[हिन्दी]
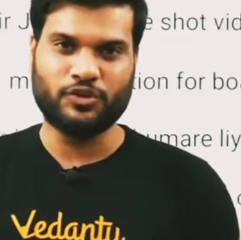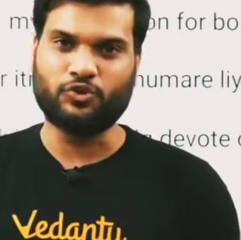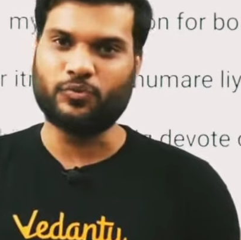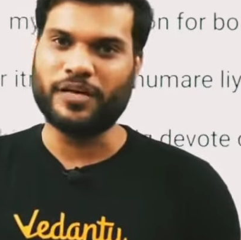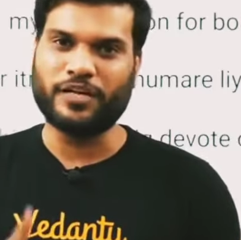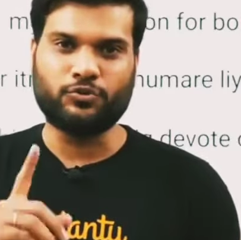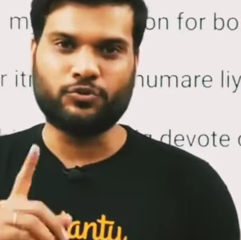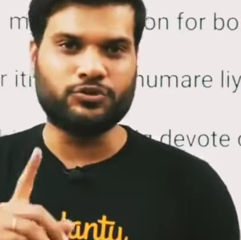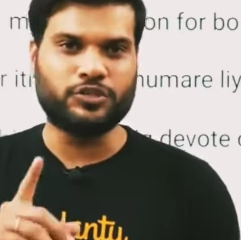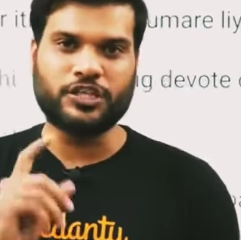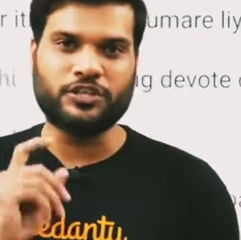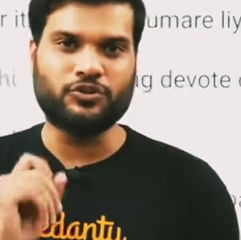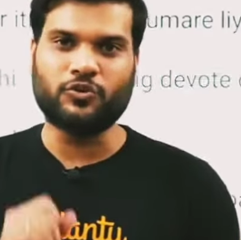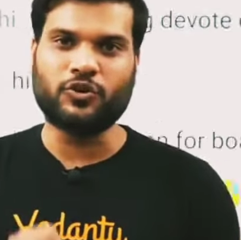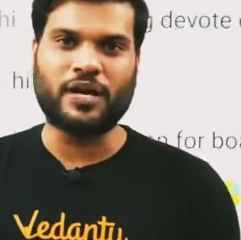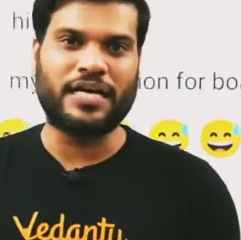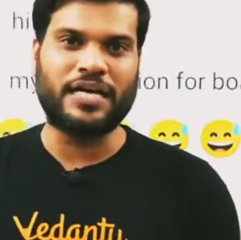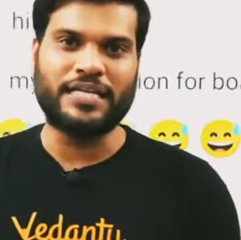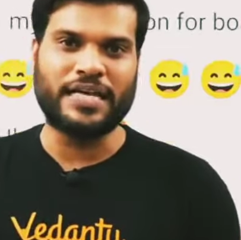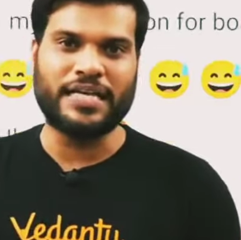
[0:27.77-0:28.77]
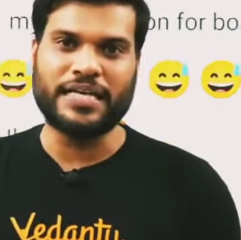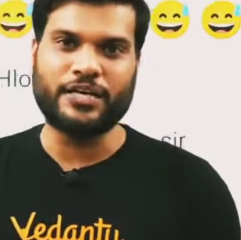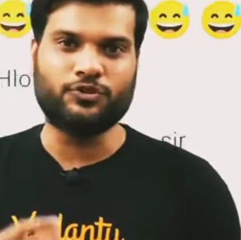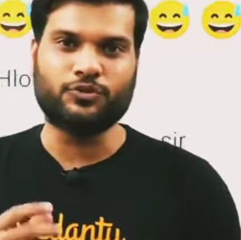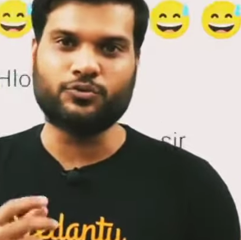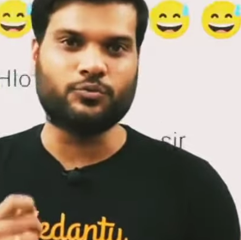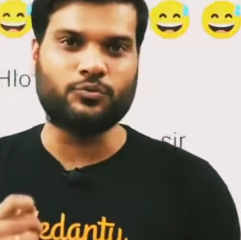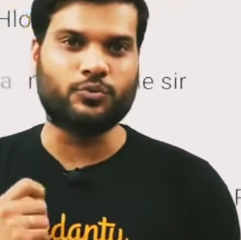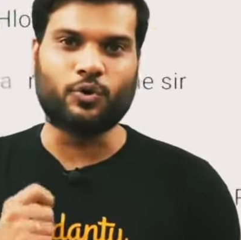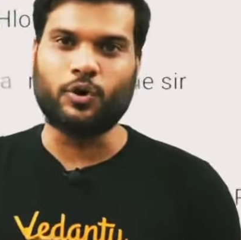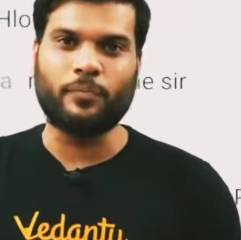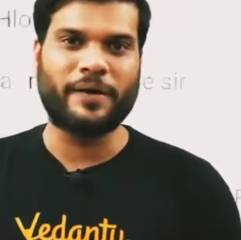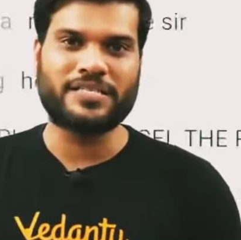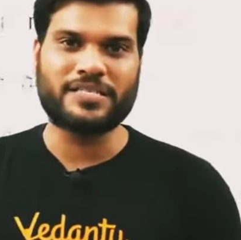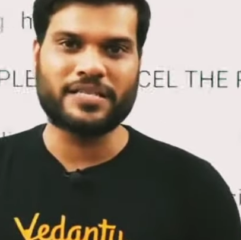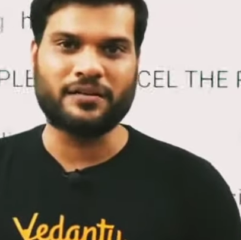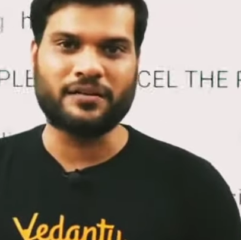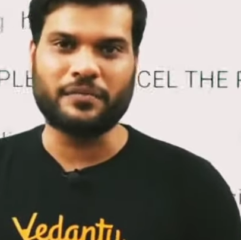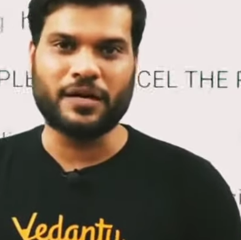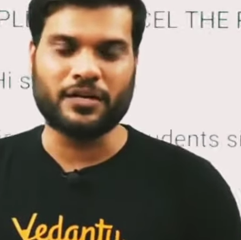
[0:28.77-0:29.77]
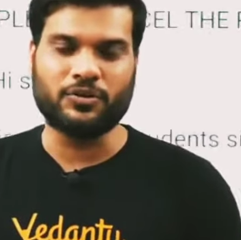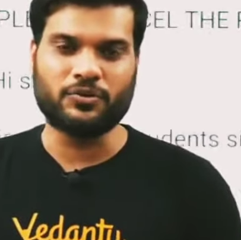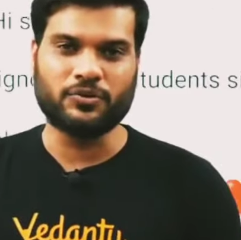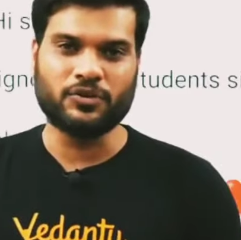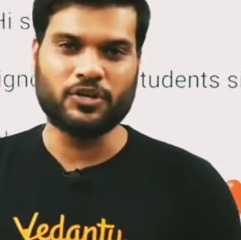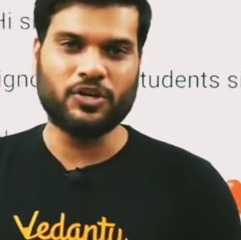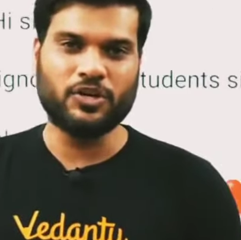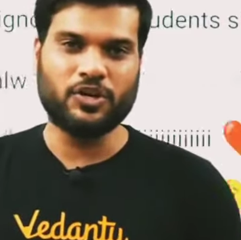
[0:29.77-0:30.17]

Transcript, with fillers: तुम्हारी खुद की तो औकात है नहीं कि तुम दो पैसे कमा लो